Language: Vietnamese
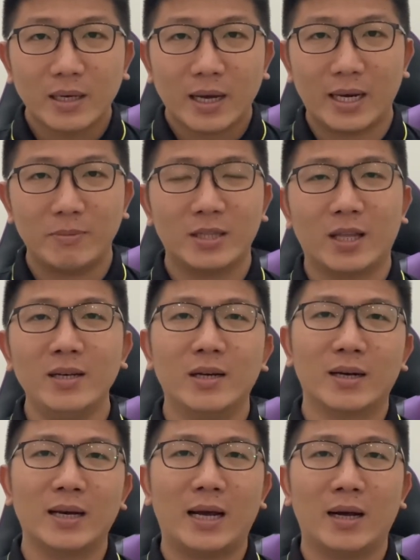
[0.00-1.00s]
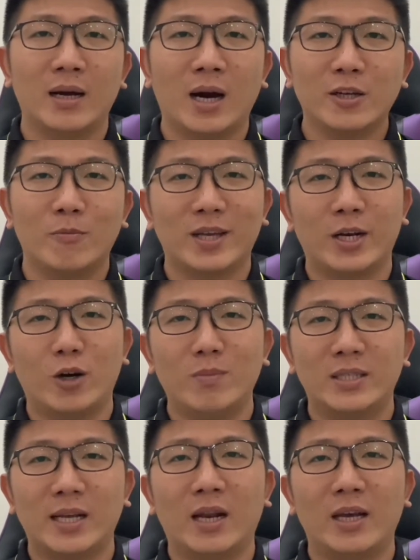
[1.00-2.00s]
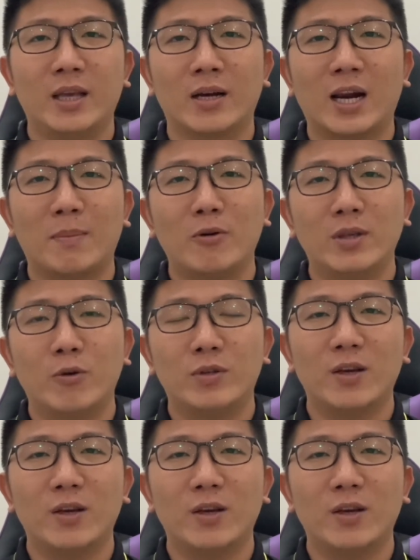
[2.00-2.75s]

anh em sẽ tính được là hết công trình đó mình sẽ lợi nhận ra bao nhiêu